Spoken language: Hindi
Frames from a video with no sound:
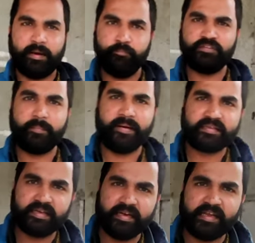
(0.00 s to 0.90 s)
आप मुझसे
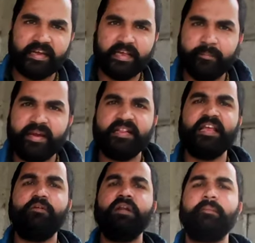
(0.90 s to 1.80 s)
बात करने के लिए मेरे
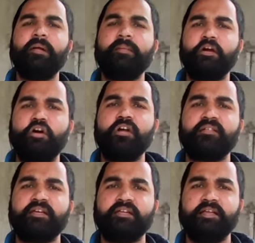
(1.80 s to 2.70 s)
दिए हुए नंबर पे कॉल
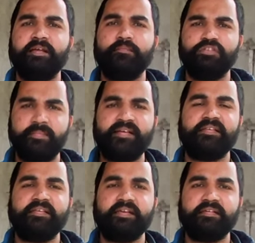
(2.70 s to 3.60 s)
कर सकते हैं मुझे
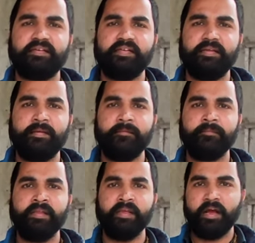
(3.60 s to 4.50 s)
मैसेज कर सकते हैं
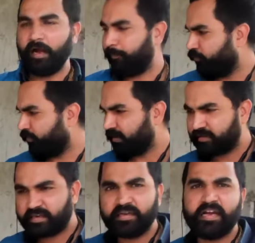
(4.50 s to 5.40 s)
आपको
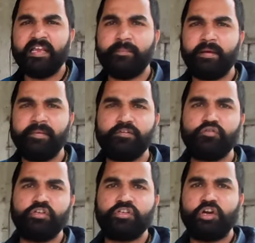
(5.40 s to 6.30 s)
कहीं पर भी
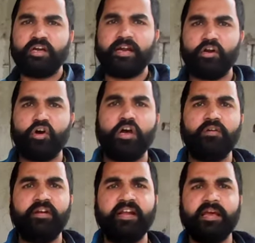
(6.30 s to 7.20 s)
इसको इंस्टॉल कराना
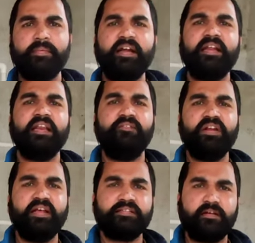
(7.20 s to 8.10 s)
ऑल ओवर इंडिया मेरी
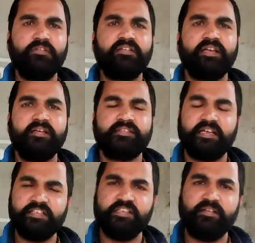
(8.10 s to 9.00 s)
डिलीवरी है सर्विस है
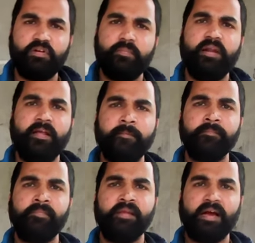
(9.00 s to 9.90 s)
सारी चीज़ अवेलेबल है
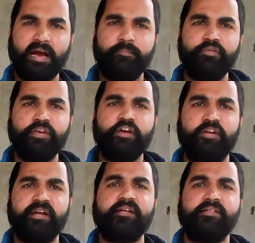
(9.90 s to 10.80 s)
आप मुझे
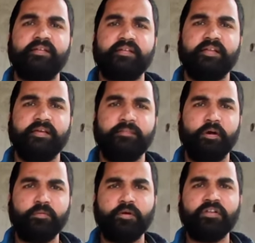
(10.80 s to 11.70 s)
कॉन्टेक्ट कर सकते हैं
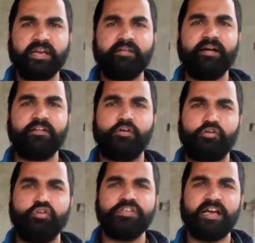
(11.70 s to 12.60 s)
बहुत बहुत धन्यवाद
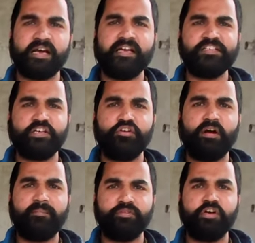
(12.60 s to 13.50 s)
और कोई जानकारी चाहिए
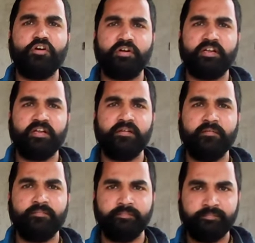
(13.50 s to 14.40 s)
हो आप मुझे कॉल
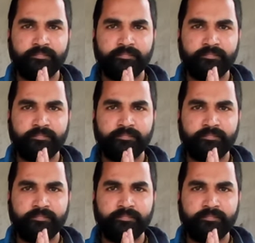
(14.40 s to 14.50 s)
करें